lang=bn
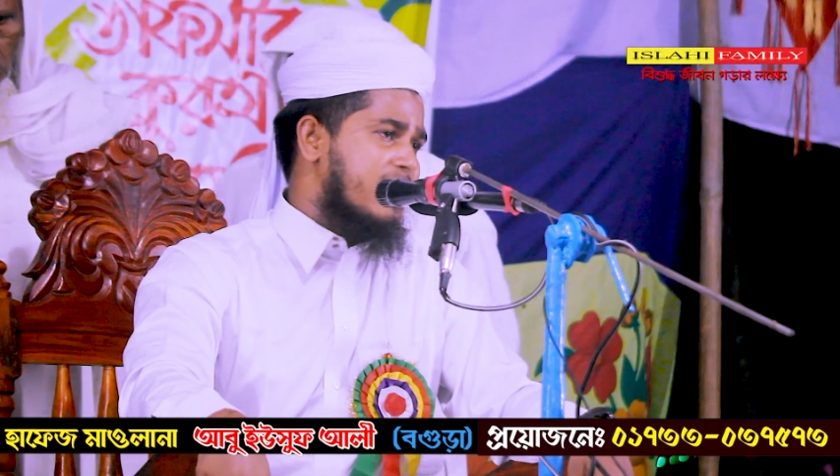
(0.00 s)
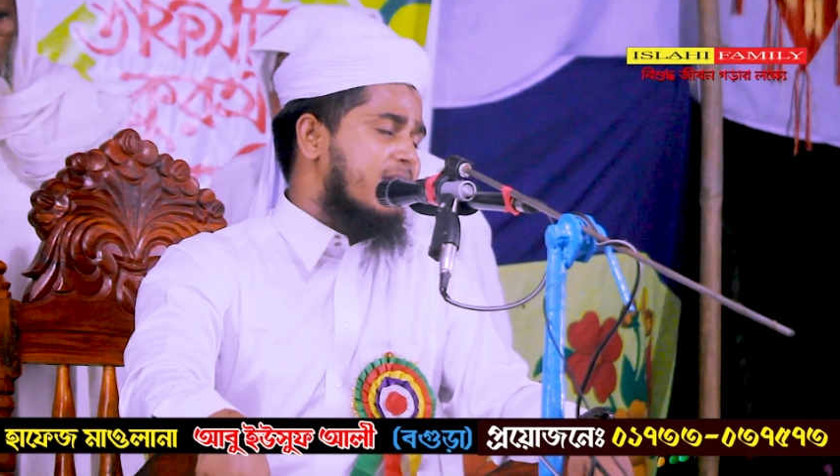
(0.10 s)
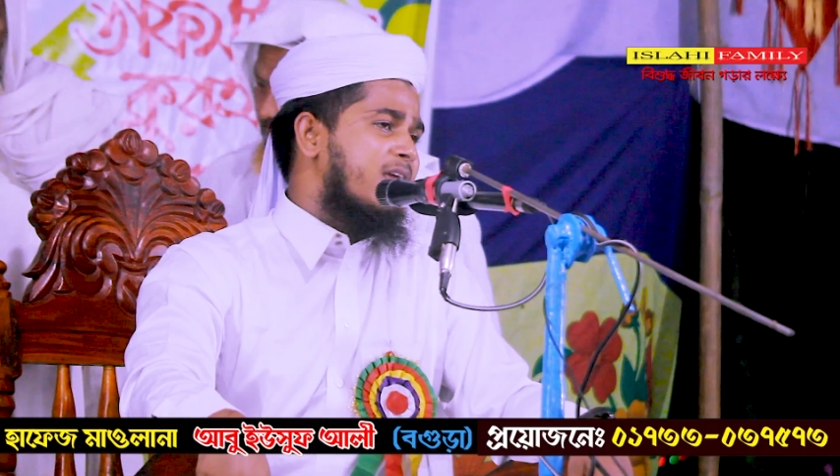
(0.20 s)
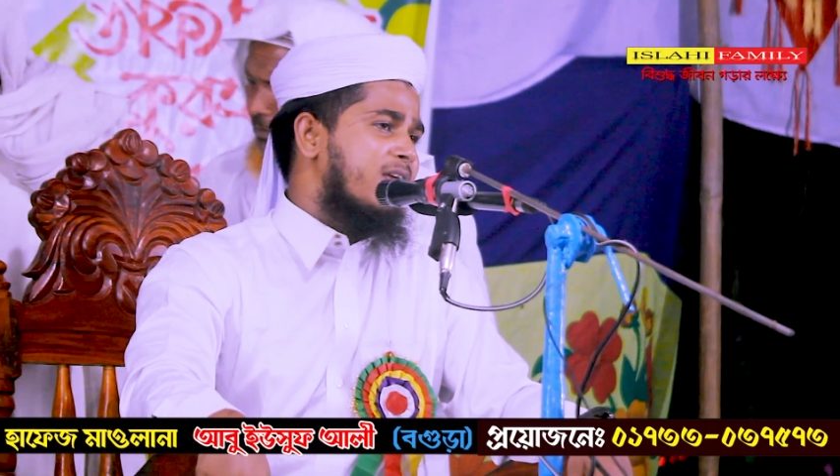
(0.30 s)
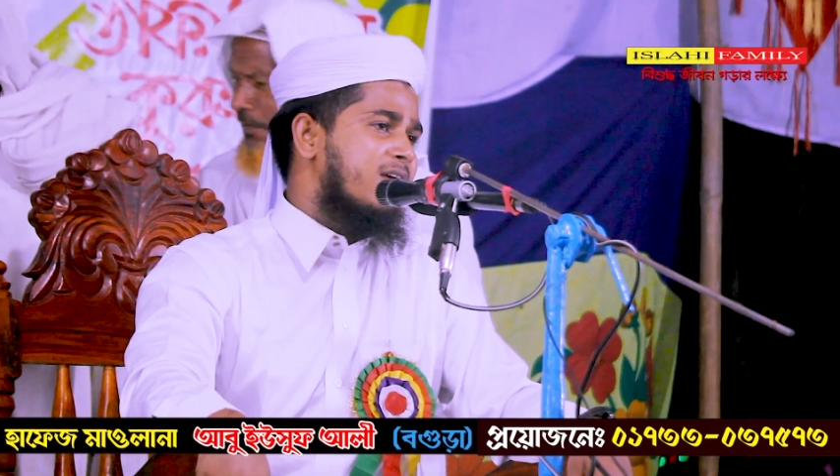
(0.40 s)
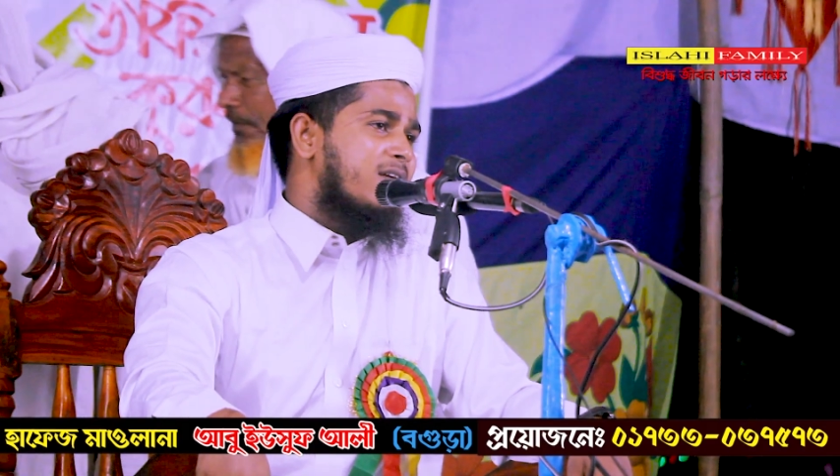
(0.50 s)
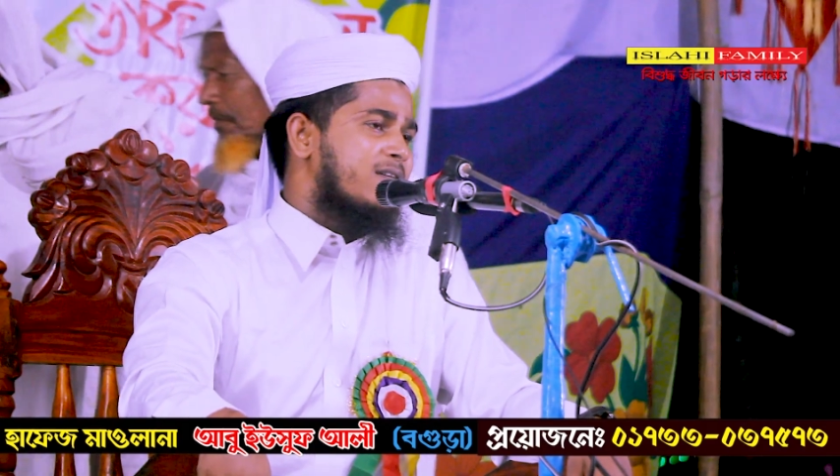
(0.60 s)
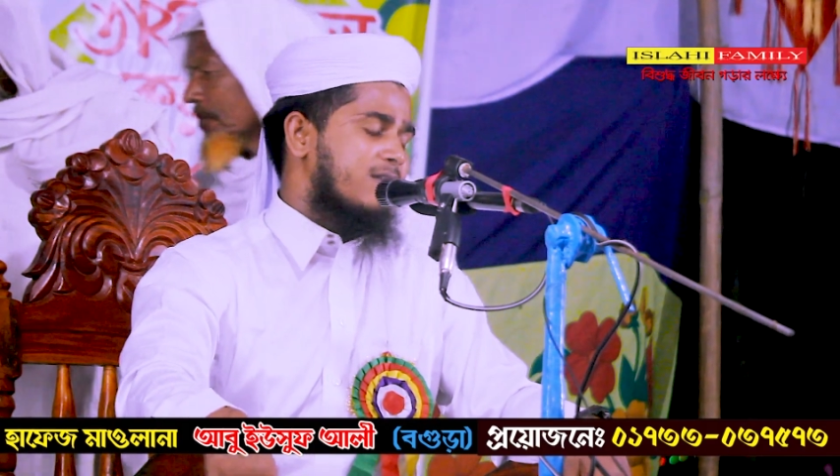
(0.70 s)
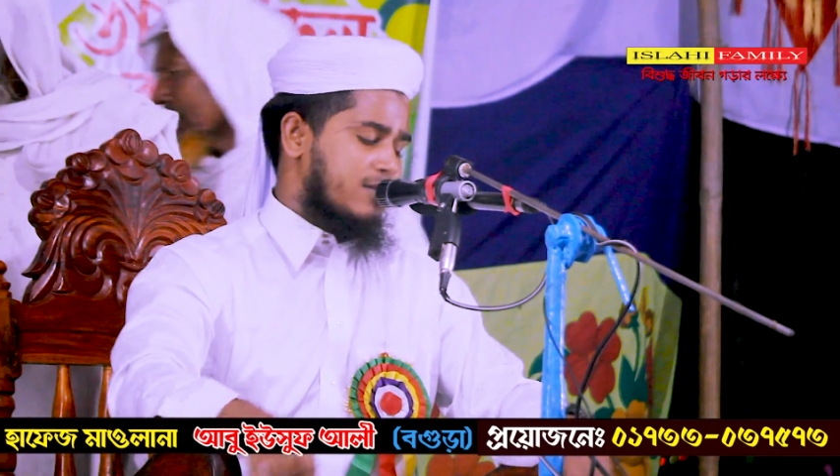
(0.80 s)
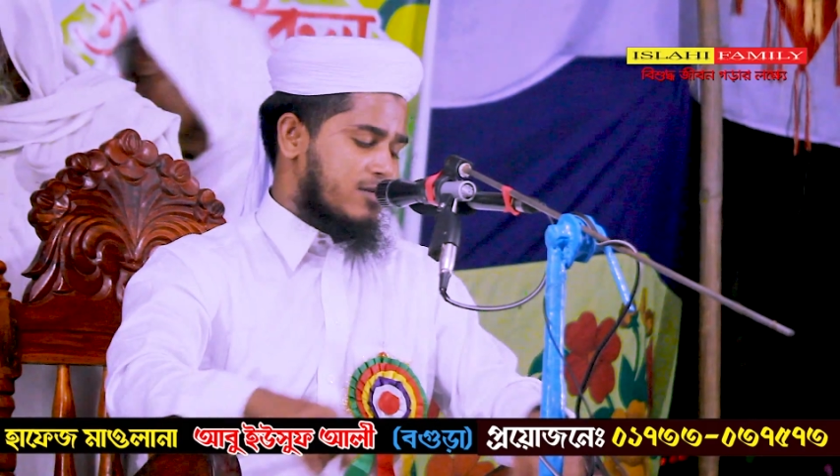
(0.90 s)
দেখি
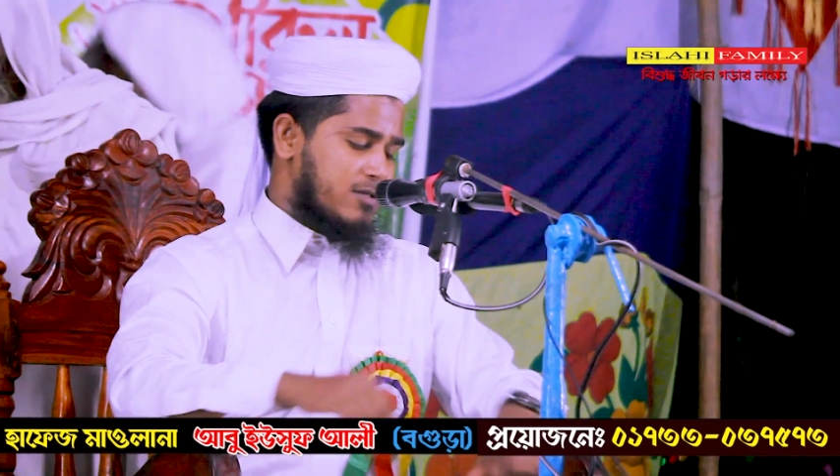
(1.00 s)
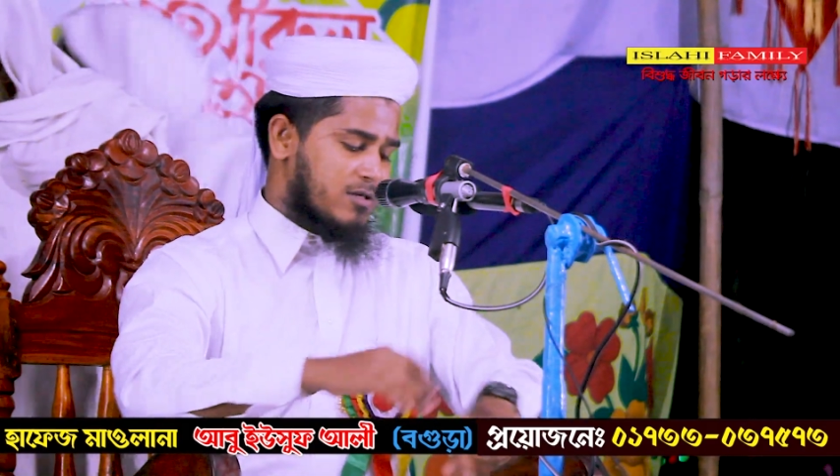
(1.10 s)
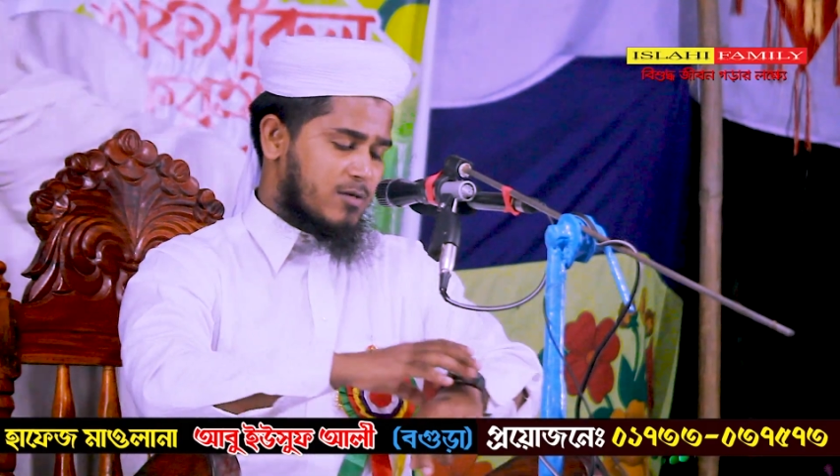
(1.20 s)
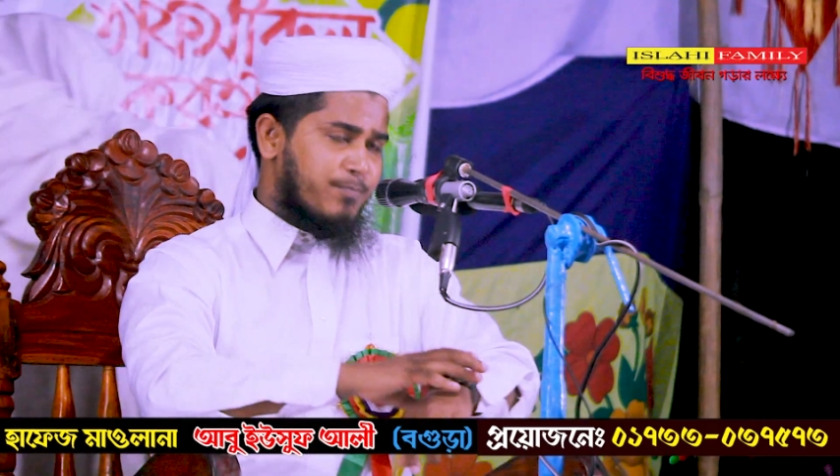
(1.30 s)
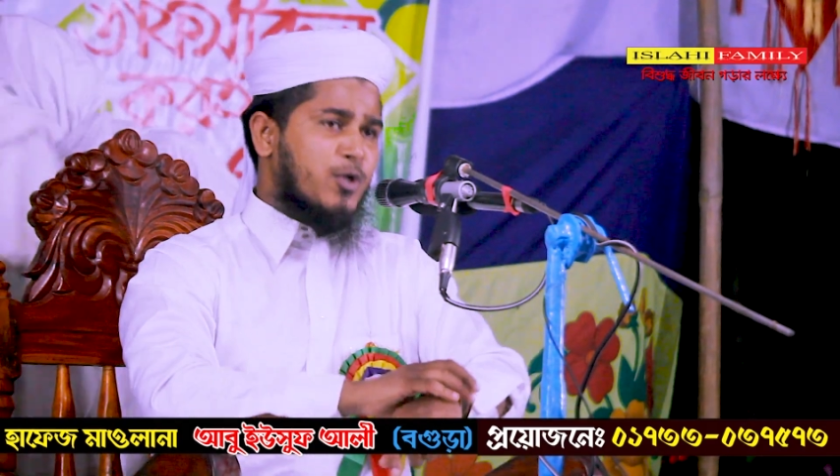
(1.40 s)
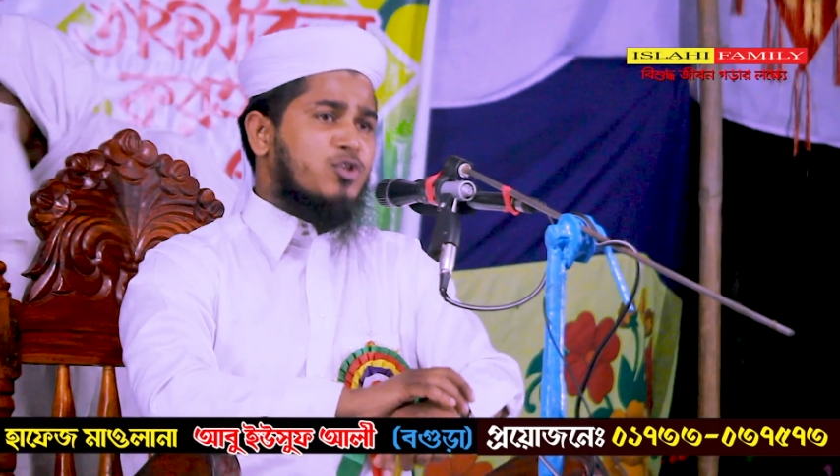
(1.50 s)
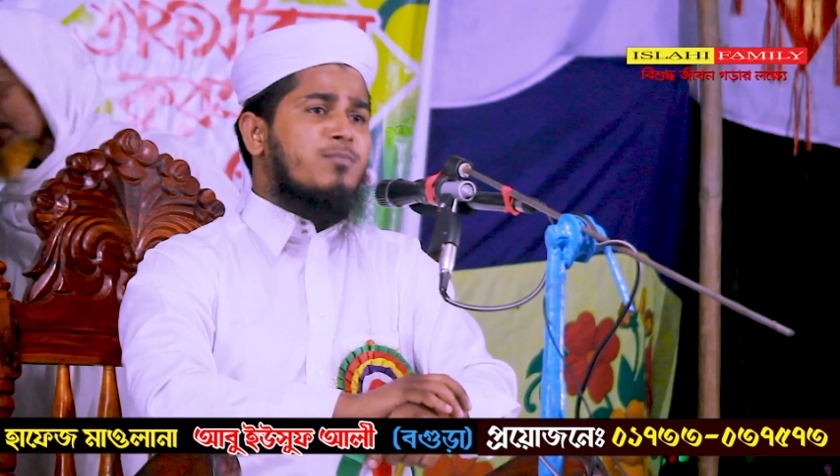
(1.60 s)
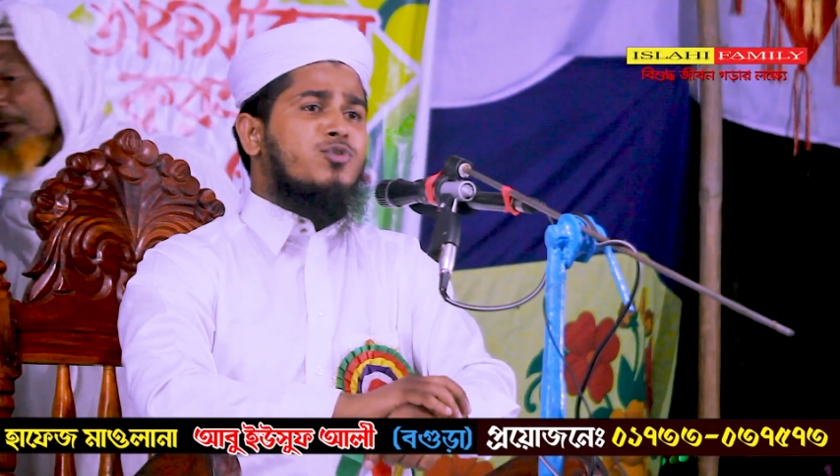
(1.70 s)
প্রথম